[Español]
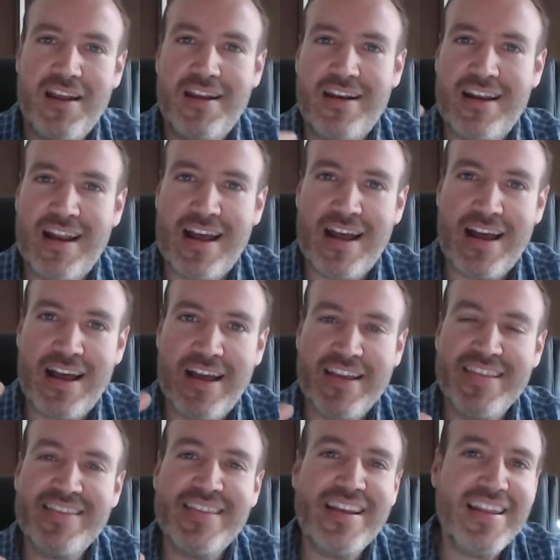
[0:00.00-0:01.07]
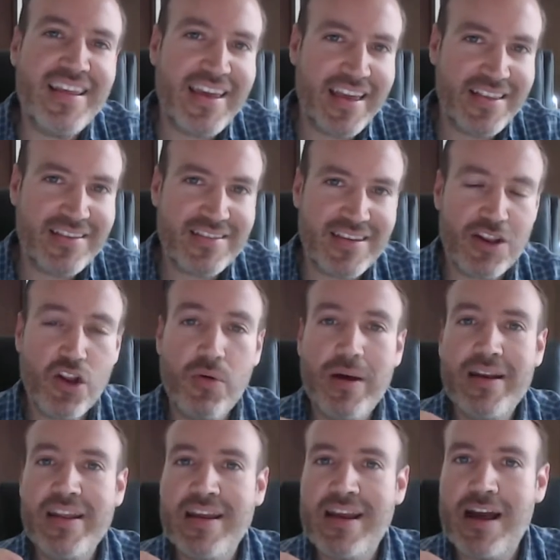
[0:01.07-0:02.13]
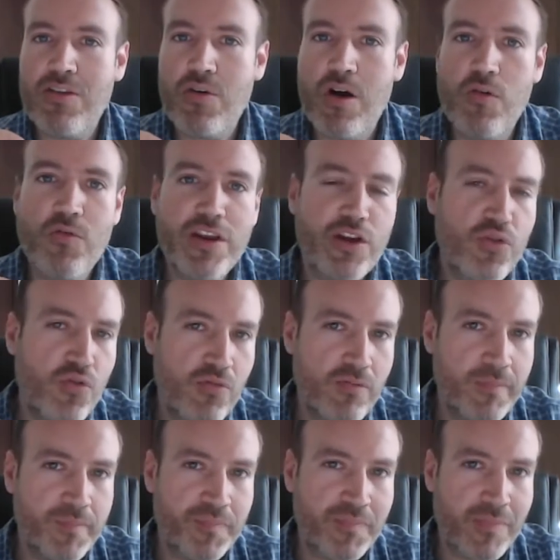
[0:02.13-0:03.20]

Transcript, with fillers: la inteligencia no va ligada a un IQ,